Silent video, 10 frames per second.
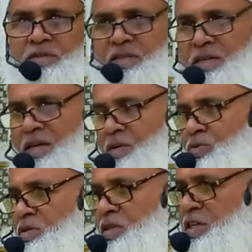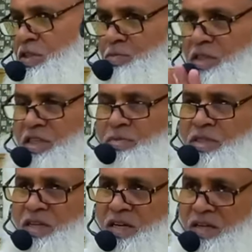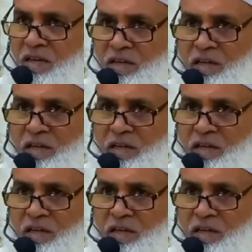पढ़ते हैं उनकी खिदमत की बजाय